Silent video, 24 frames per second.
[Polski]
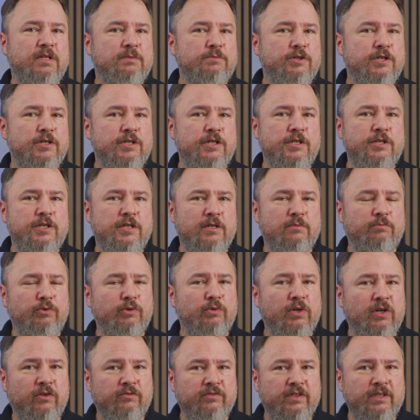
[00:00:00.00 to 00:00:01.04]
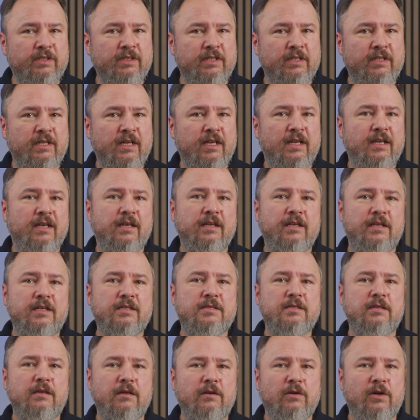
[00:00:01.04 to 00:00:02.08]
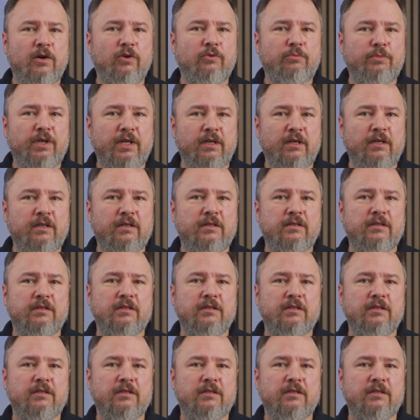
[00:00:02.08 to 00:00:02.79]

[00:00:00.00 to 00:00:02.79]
przy sieciach biurowych, jest roaming.